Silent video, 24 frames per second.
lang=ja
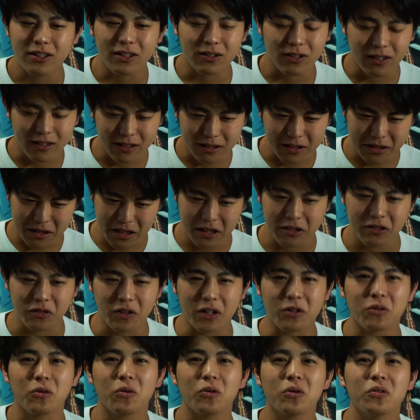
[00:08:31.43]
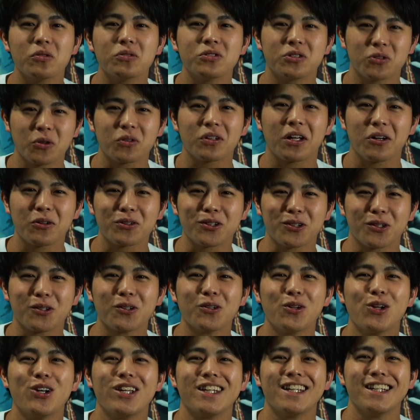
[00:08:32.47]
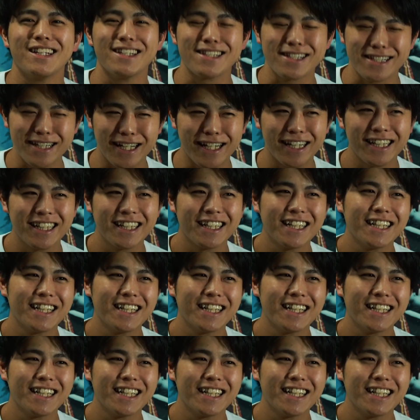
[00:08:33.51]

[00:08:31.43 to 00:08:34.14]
なんとかこう状態を整えてですね